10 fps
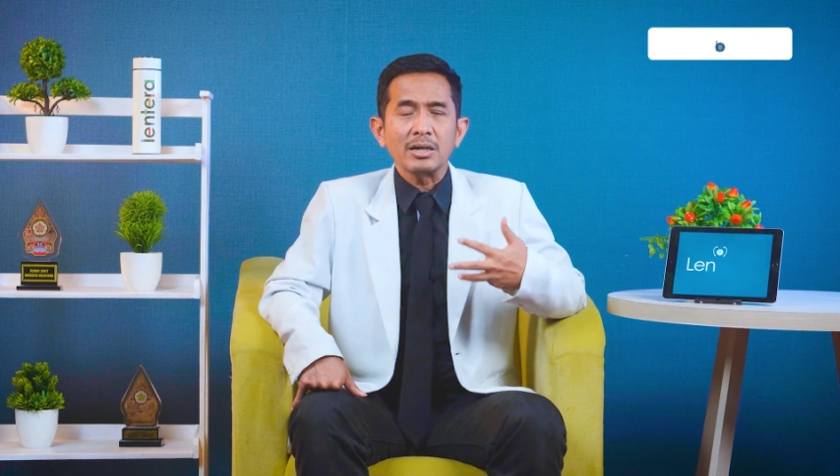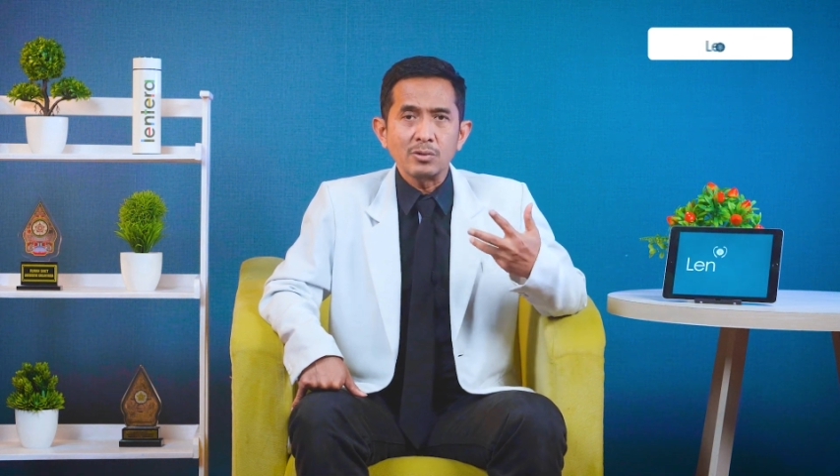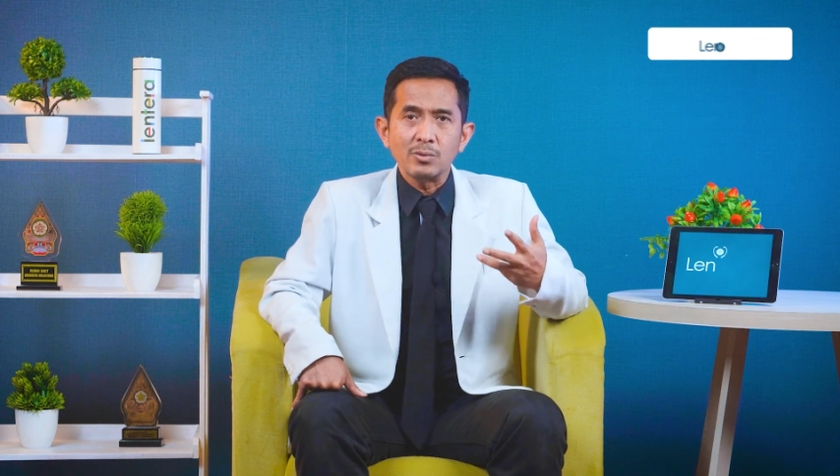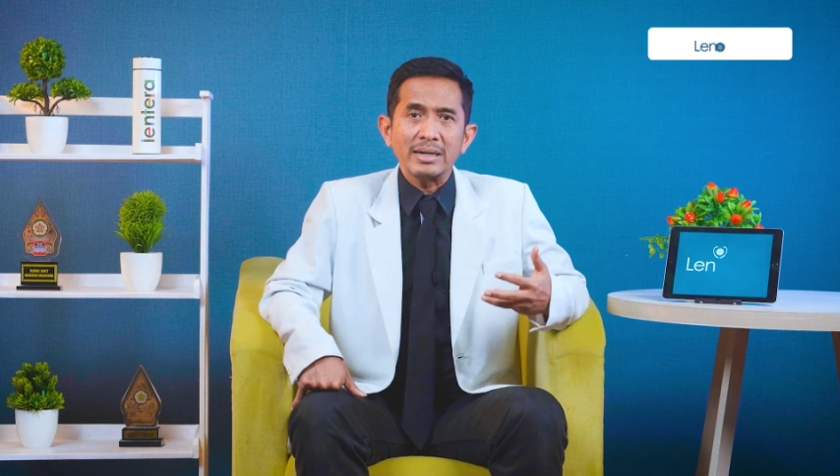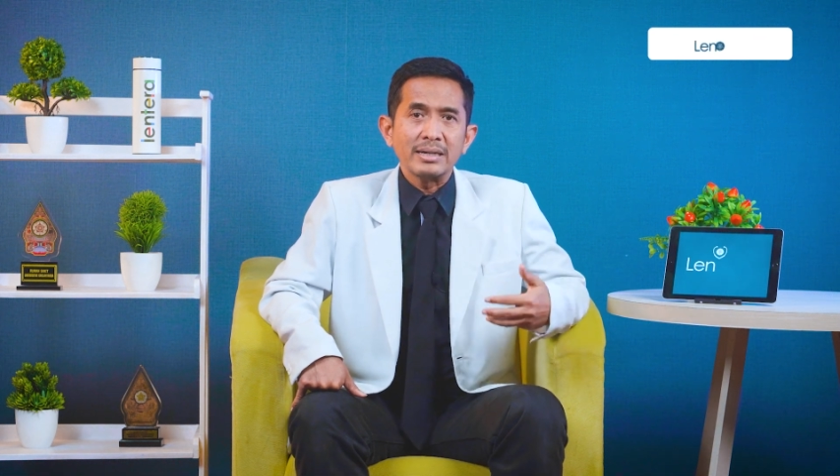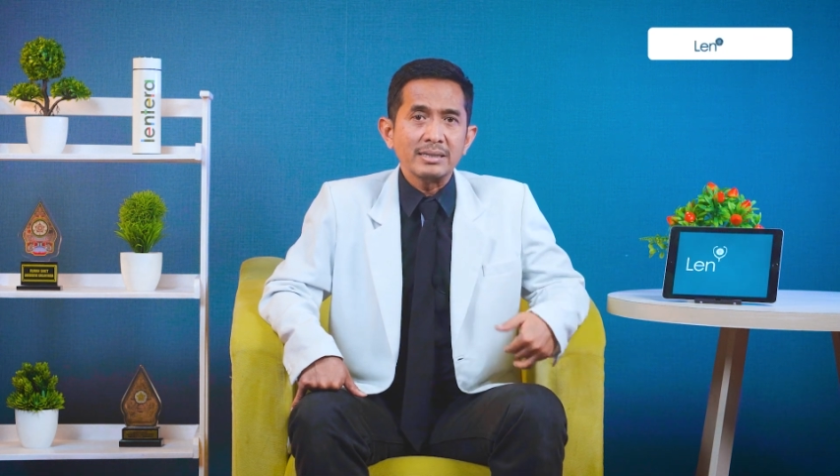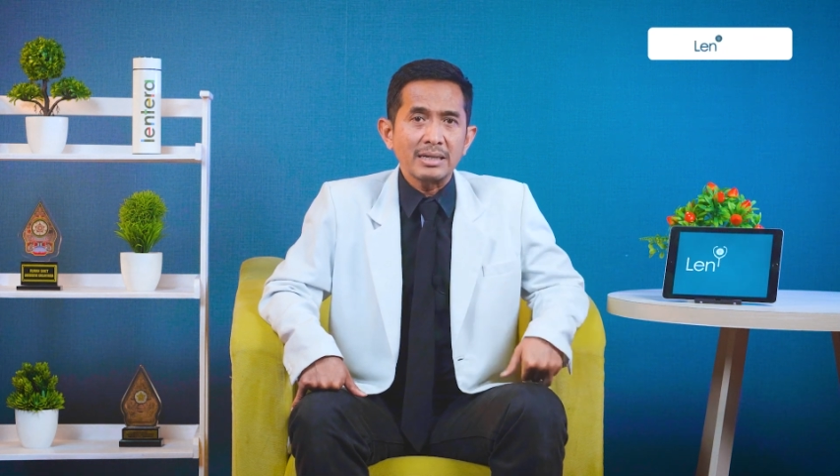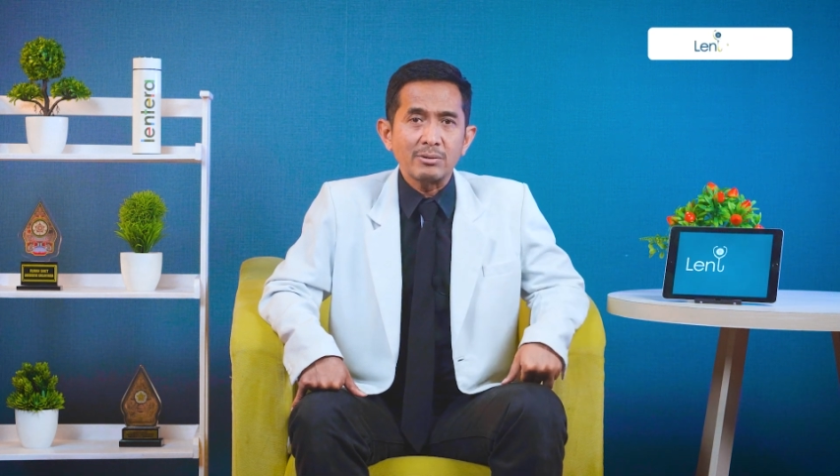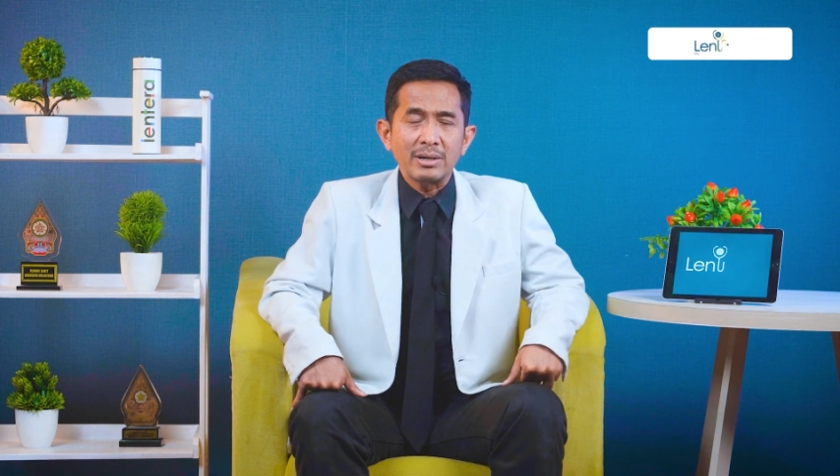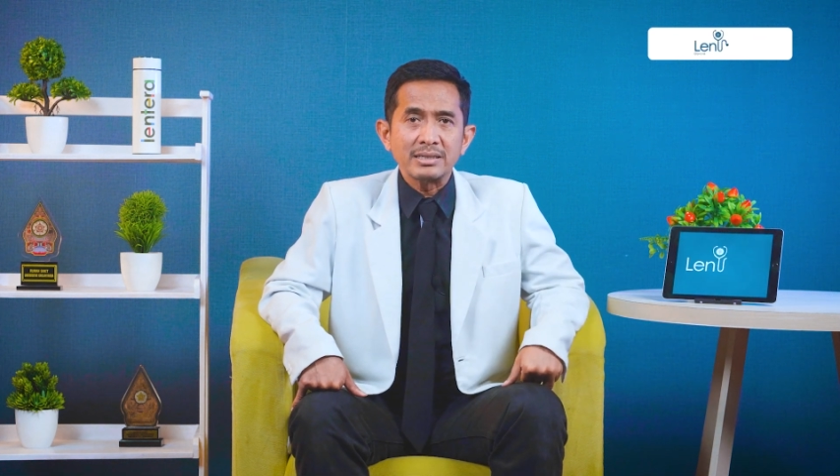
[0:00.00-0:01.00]
keluar dari
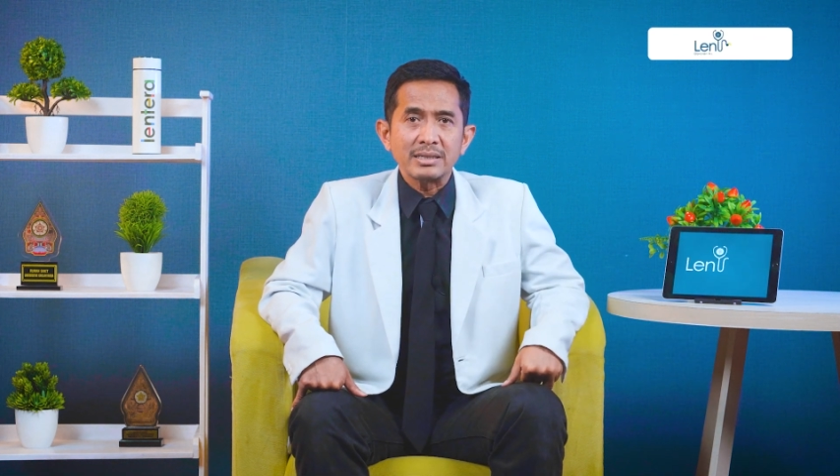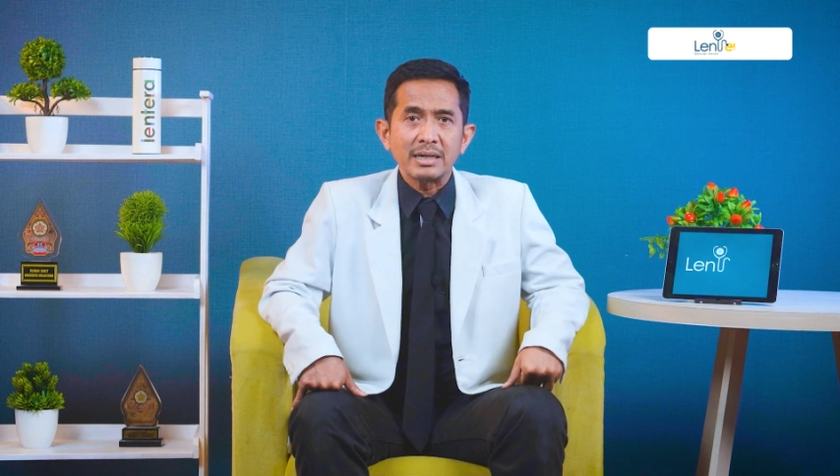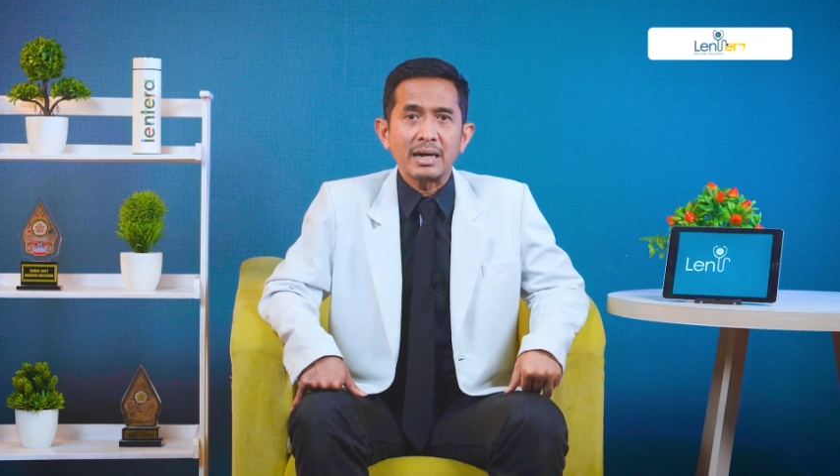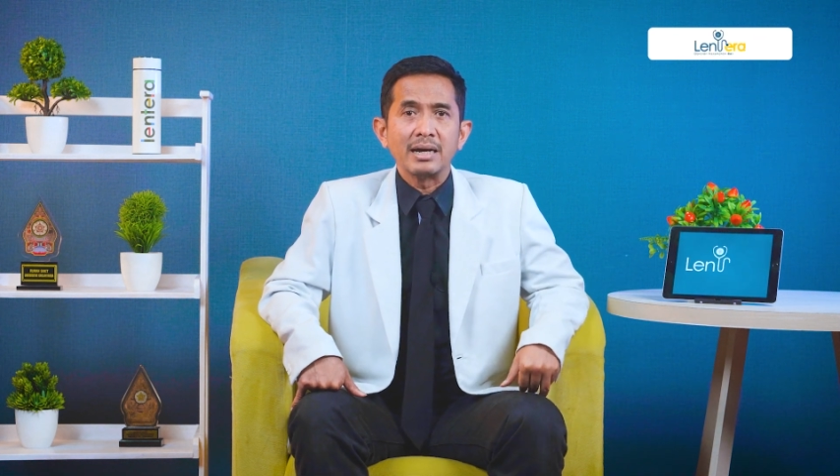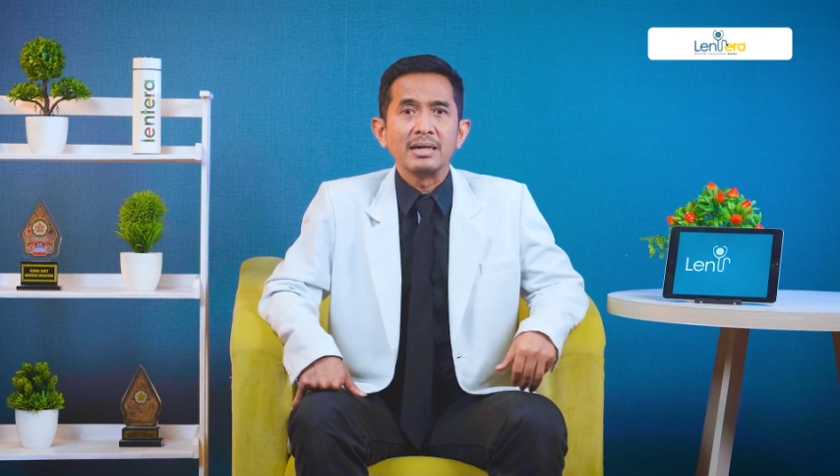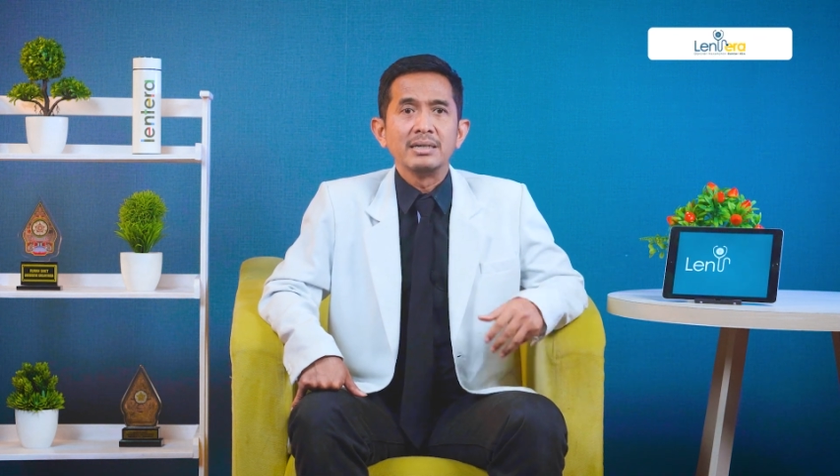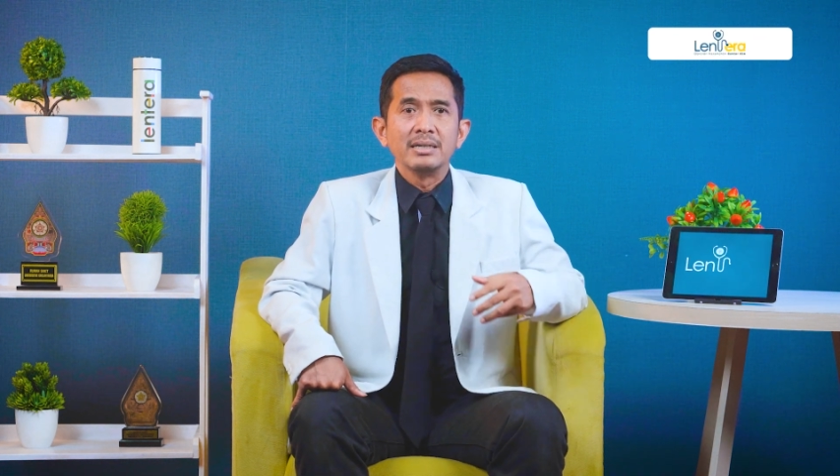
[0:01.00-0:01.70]
saluran cerna,